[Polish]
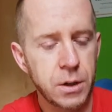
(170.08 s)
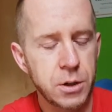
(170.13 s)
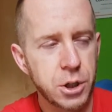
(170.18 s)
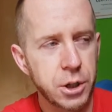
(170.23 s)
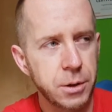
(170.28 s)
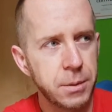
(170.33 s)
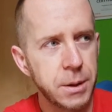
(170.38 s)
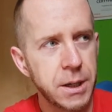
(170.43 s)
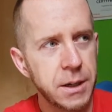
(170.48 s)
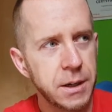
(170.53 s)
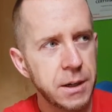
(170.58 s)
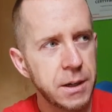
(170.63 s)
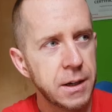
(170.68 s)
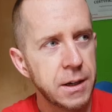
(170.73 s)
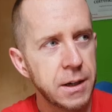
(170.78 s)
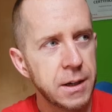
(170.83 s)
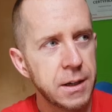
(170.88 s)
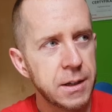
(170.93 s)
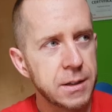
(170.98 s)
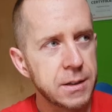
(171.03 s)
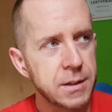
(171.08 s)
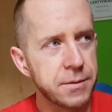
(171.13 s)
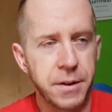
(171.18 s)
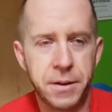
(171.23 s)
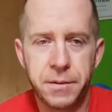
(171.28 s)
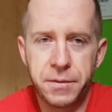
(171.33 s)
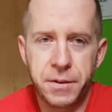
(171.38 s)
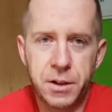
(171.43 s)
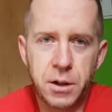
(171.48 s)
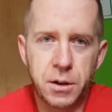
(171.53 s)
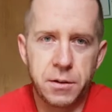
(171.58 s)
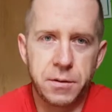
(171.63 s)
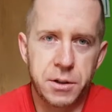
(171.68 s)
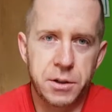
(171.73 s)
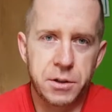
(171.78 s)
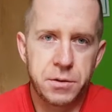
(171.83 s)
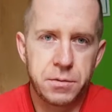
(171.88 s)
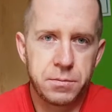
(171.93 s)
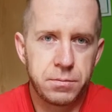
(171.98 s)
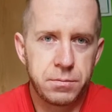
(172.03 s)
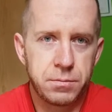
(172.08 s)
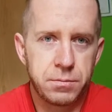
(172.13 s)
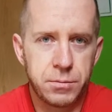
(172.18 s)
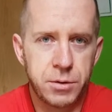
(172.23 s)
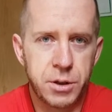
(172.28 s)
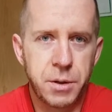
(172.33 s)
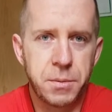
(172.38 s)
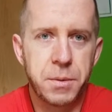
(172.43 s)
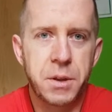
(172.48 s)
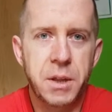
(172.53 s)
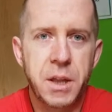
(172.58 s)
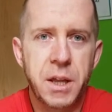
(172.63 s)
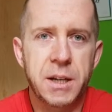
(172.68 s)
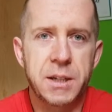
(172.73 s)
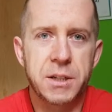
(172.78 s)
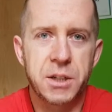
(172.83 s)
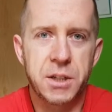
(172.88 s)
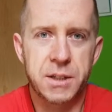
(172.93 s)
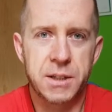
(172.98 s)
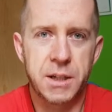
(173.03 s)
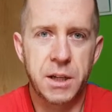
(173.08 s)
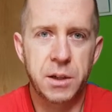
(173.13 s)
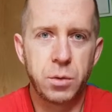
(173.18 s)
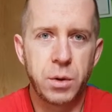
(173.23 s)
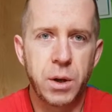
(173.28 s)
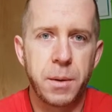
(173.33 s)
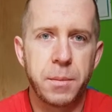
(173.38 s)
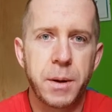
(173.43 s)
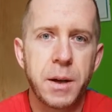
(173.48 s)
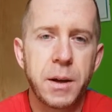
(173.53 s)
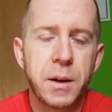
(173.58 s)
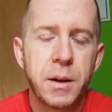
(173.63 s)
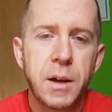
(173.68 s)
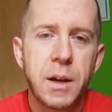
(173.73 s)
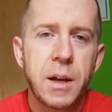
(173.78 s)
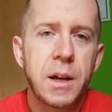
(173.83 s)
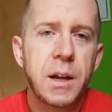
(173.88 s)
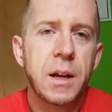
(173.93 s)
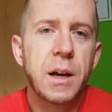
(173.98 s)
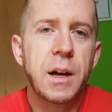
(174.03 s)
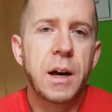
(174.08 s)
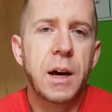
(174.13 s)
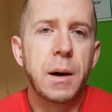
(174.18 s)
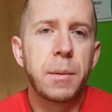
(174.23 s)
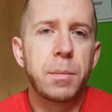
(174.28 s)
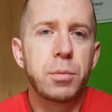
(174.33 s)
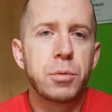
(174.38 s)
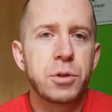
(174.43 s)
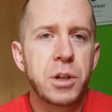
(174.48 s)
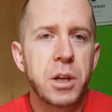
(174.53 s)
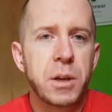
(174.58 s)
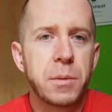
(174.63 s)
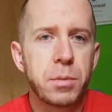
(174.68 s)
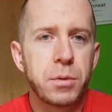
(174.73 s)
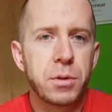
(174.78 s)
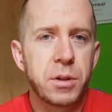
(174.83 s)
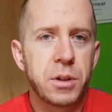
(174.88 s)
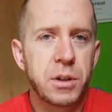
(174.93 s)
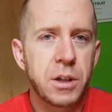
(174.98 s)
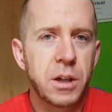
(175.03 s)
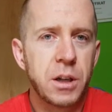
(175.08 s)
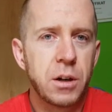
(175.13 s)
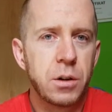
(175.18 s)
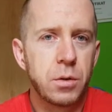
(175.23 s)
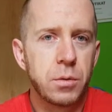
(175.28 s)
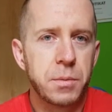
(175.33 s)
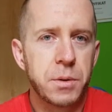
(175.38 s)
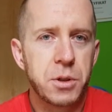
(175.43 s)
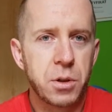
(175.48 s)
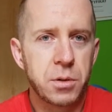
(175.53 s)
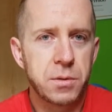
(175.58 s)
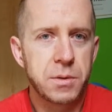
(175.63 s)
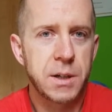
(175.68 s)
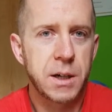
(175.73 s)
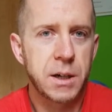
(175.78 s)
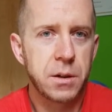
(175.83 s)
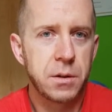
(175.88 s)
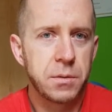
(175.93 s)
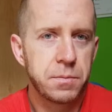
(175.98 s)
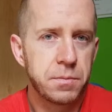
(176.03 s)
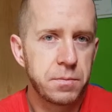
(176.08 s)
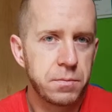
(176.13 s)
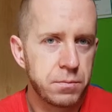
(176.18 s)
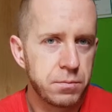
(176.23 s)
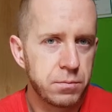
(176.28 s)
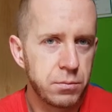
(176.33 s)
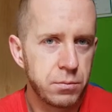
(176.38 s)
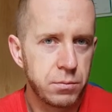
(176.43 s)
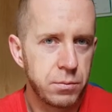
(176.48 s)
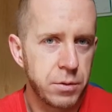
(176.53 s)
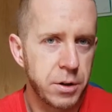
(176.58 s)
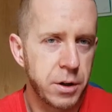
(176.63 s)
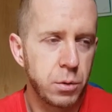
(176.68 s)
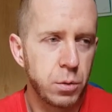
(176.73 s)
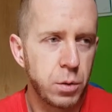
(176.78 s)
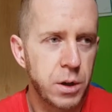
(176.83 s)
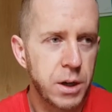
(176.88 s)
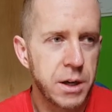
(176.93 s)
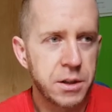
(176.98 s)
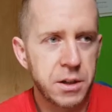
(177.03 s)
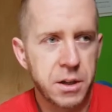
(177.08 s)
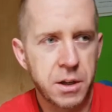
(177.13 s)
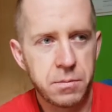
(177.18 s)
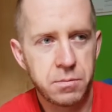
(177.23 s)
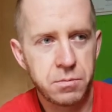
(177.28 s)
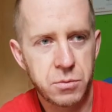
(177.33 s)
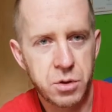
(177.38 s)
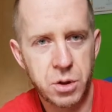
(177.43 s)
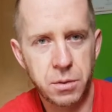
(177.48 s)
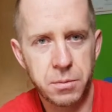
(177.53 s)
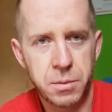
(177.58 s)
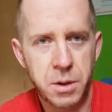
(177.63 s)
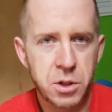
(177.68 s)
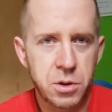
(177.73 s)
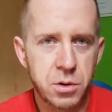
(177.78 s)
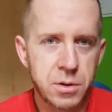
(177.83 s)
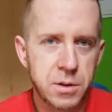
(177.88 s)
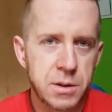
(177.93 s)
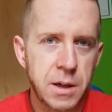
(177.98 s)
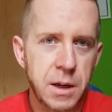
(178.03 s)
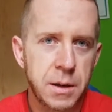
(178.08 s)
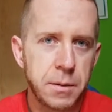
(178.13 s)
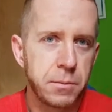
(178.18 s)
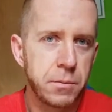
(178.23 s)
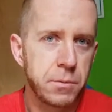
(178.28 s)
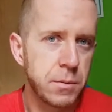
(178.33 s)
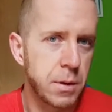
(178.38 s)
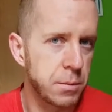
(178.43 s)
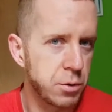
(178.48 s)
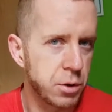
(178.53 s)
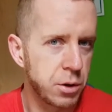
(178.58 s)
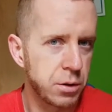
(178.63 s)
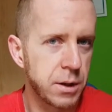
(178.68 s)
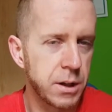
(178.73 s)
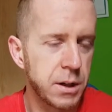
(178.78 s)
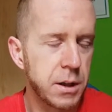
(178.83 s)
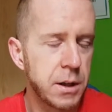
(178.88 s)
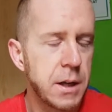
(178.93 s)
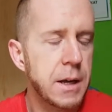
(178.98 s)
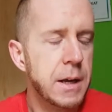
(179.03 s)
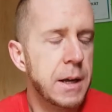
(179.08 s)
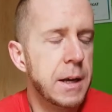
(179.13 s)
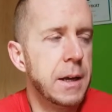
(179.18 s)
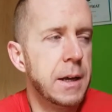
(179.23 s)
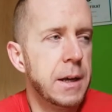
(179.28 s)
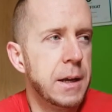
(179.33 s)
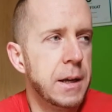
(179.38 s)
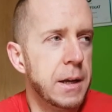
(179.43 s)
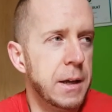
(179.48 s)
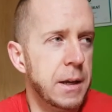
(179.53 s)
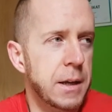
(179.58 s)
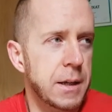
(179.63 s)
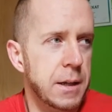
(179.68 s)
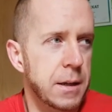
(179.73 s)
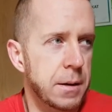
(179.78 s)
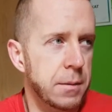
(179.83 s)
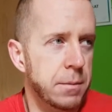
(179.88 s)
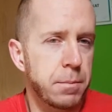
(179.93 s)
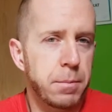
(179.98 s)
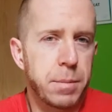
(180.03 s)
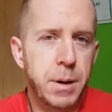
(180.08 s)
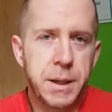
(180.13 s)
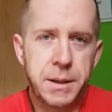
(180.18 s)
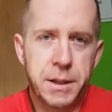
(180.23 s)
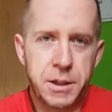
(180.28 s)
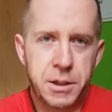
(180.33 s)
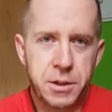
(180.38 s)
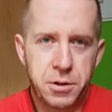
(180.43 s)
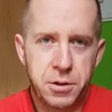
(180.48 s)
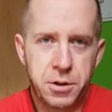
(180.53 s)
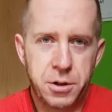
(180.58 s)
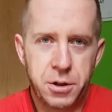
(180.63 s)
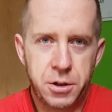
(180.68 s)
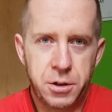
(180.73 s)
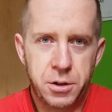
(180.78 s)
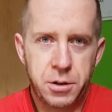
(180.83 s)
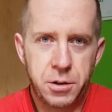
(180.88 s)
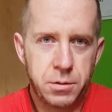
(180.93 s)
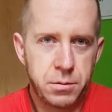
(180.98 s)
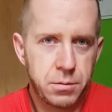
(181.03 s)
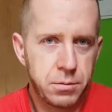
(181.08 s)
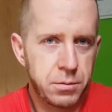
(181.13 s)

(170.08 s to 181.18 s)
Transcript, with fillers: żeby zweryfikować, gdzie my teraz się znajdujemy, a później po tych kilku miesiącach, regularnie, co miesiąc na, na przykład, badać, czy